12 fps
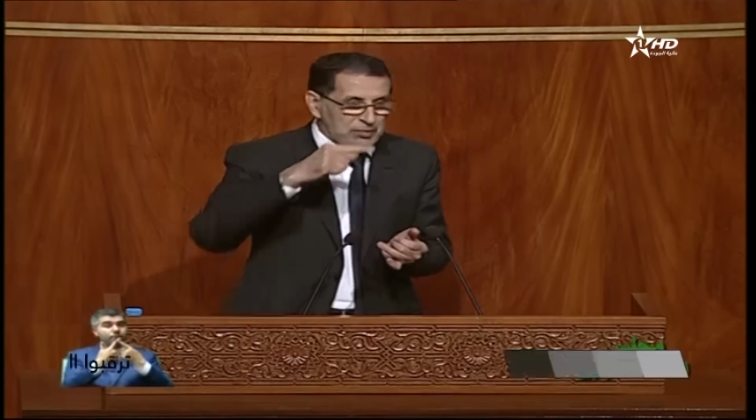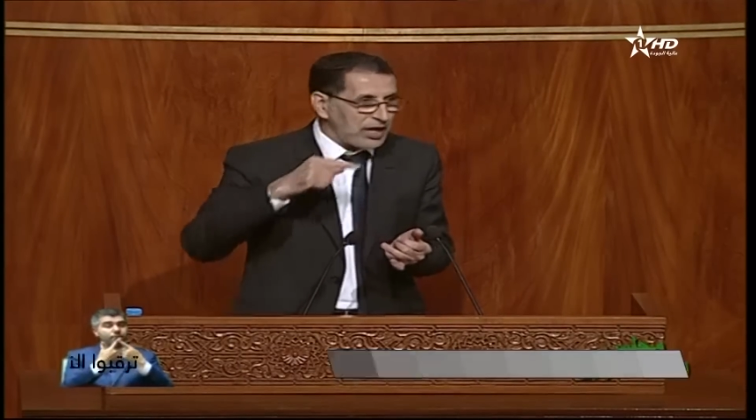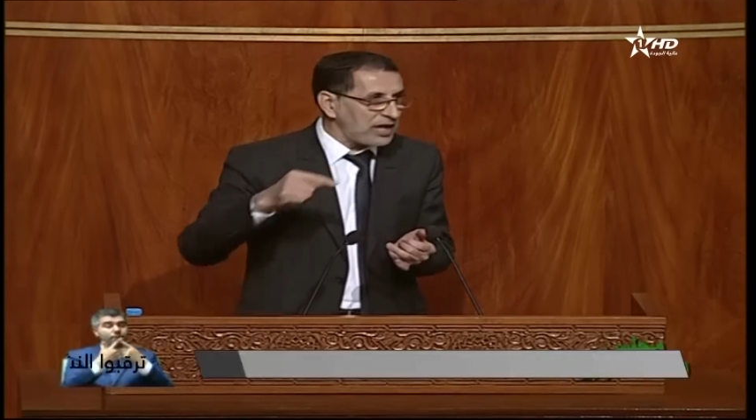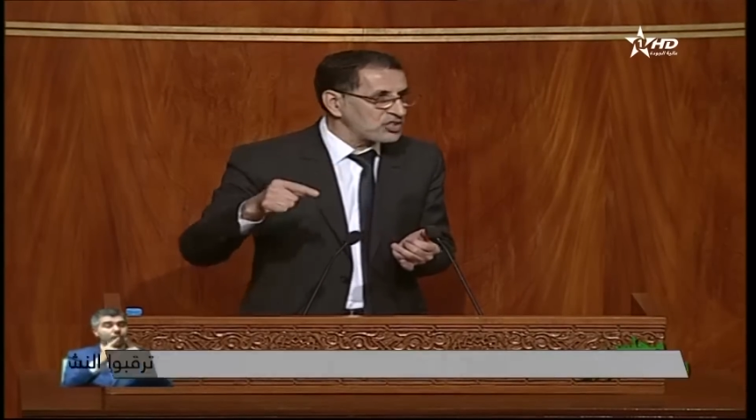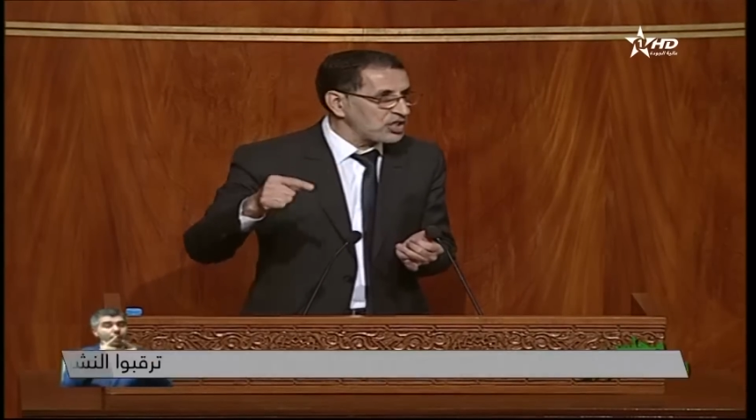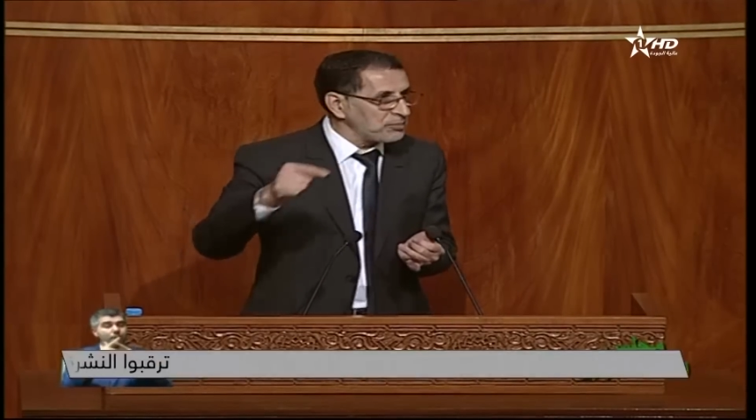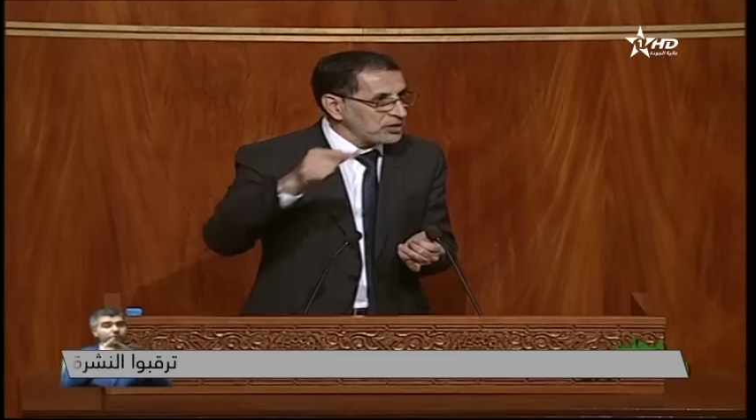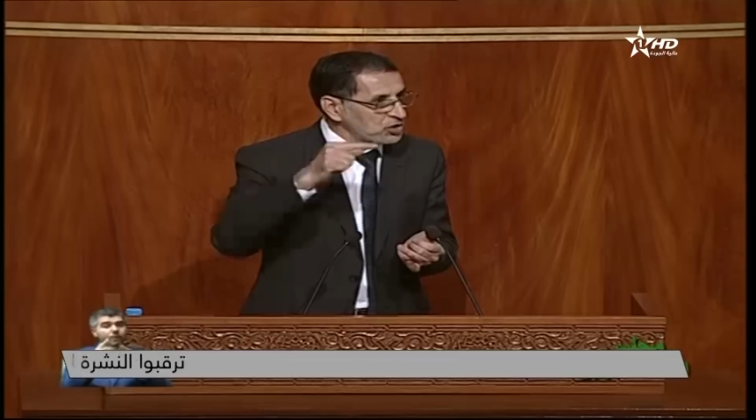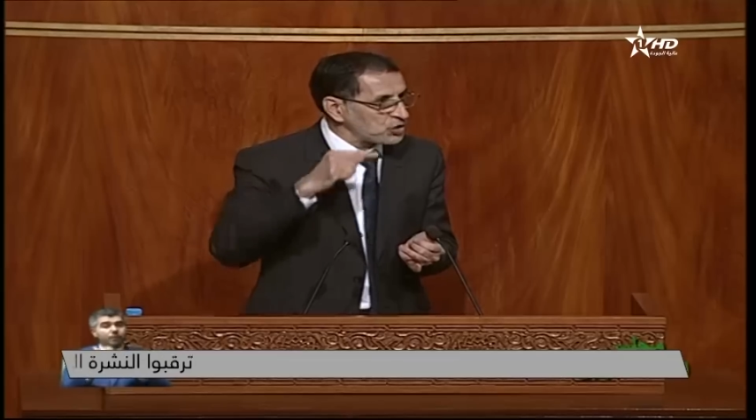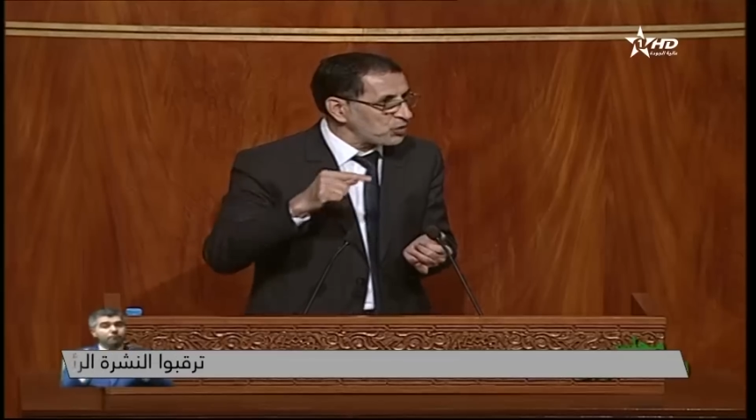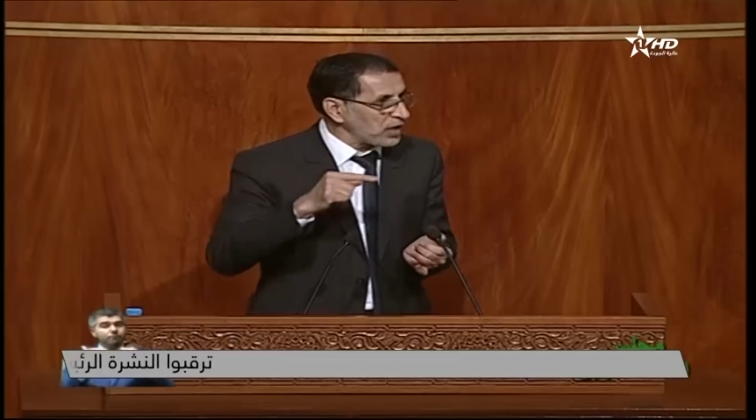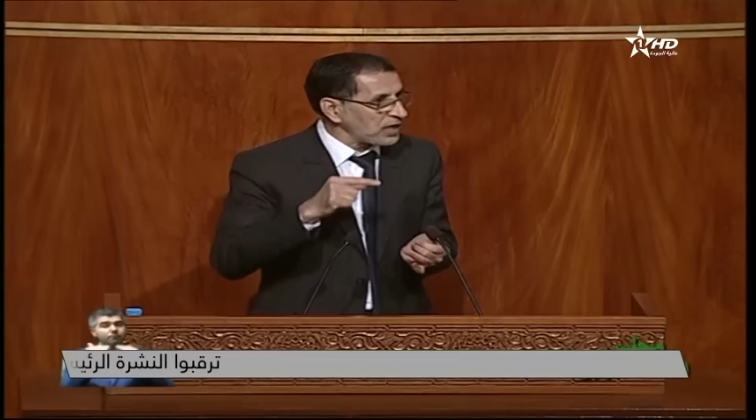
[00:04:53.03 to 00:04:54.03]
مع جميع
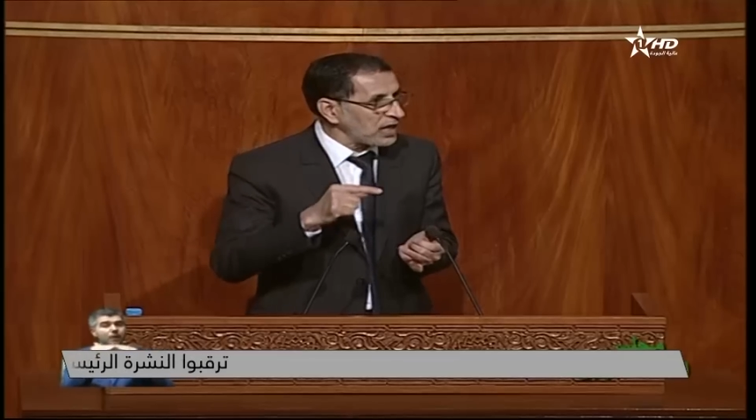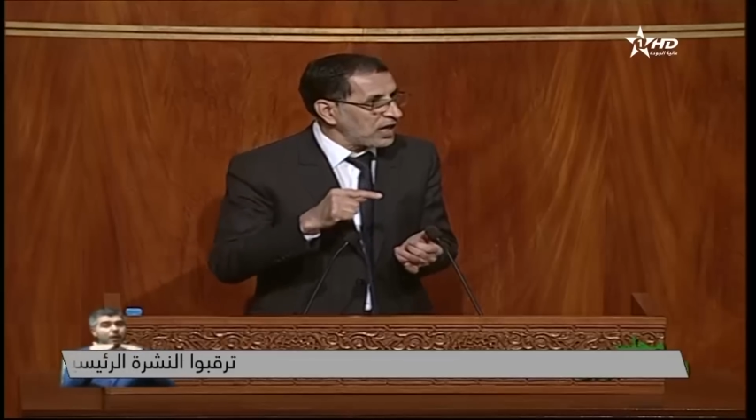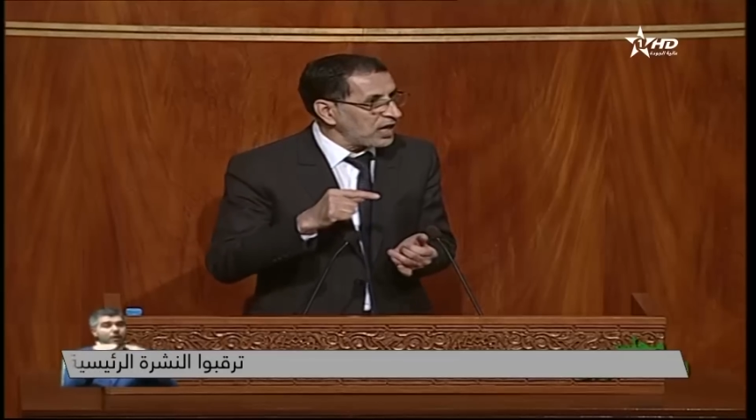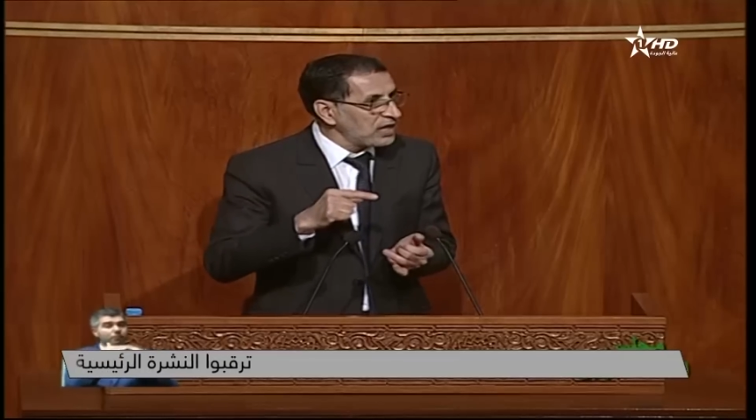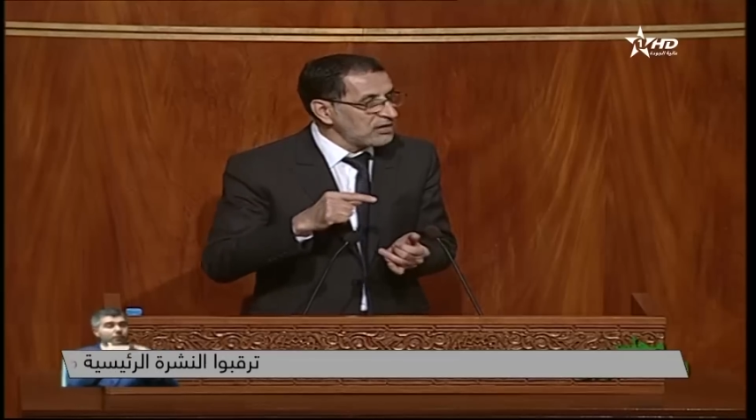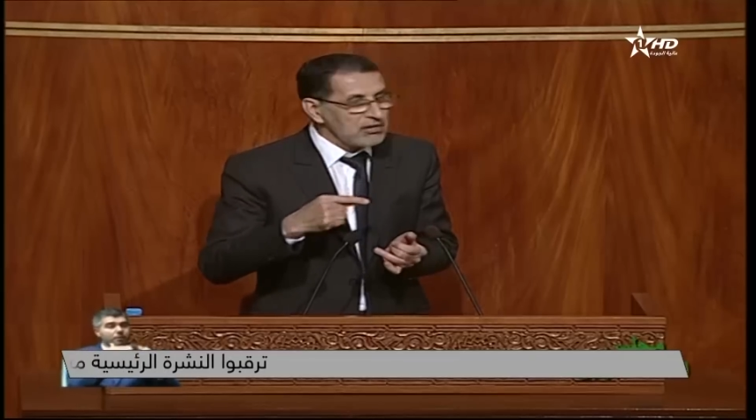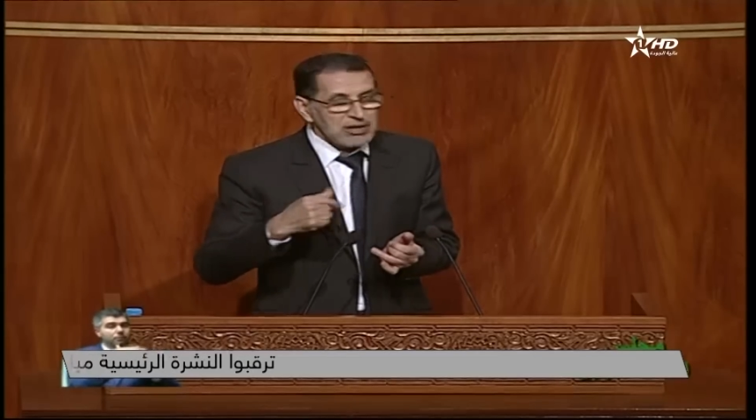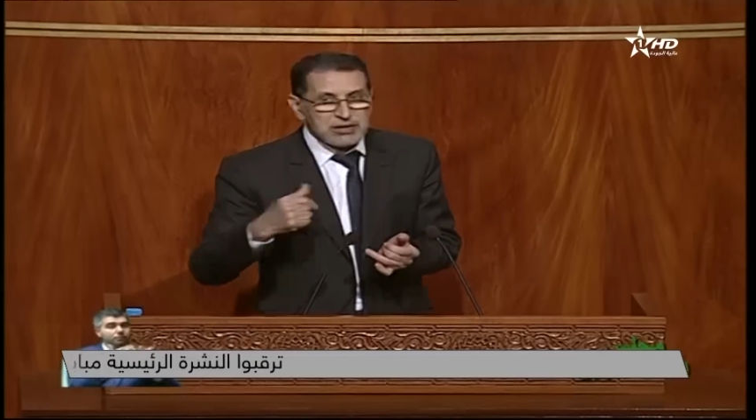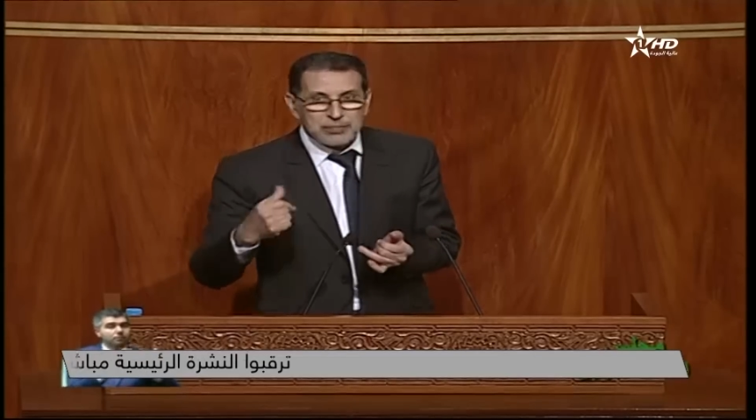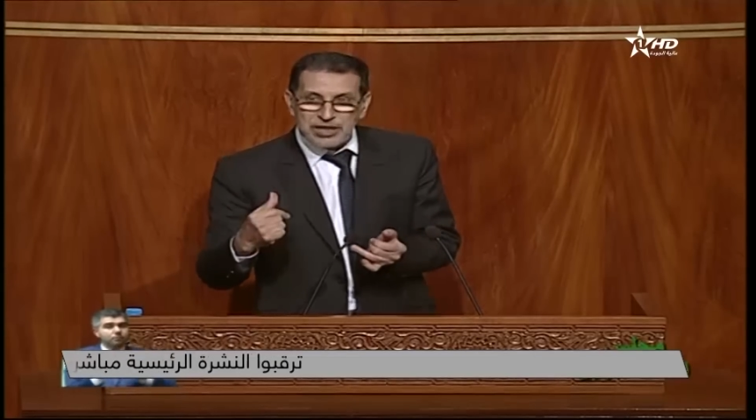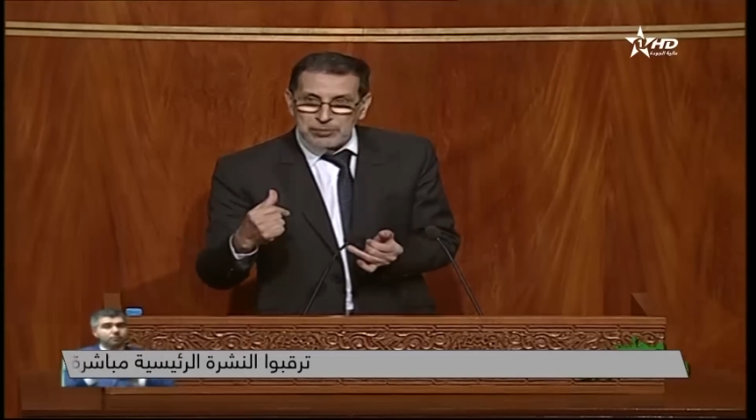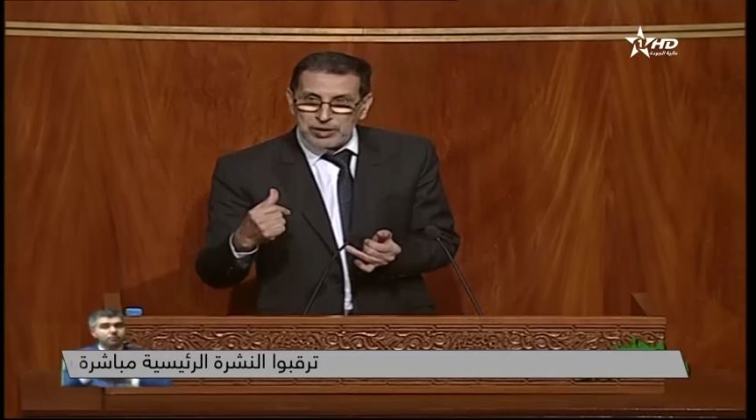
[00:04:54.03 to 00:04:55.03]
الشركاء
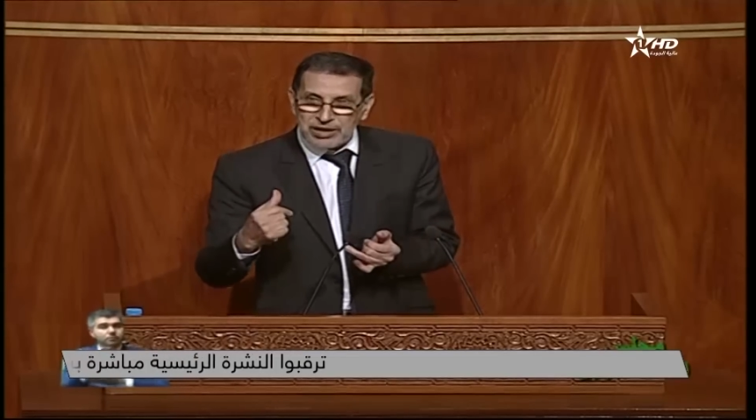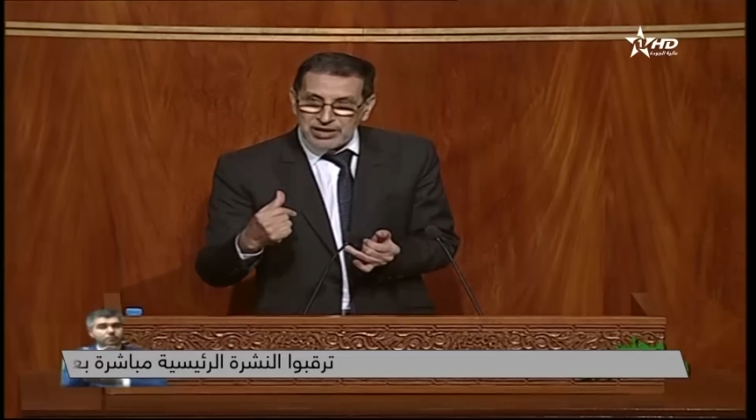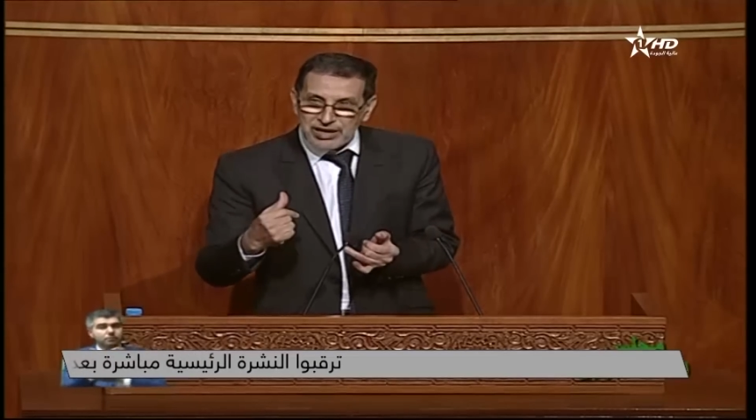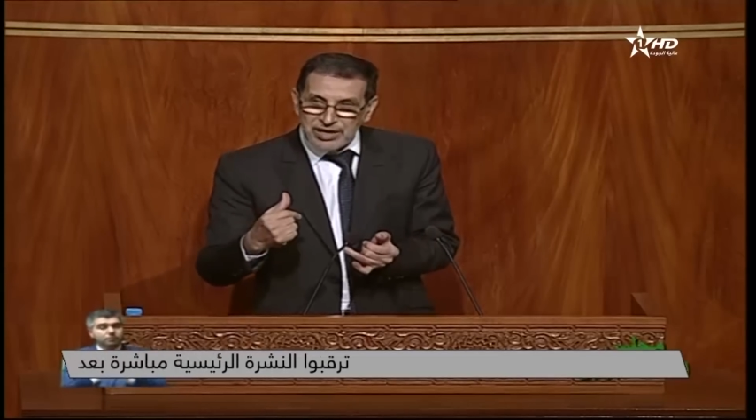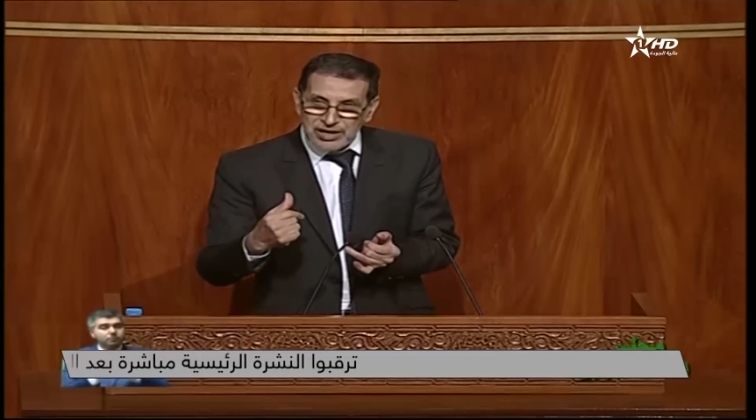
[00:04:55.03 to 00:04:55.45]
من قبل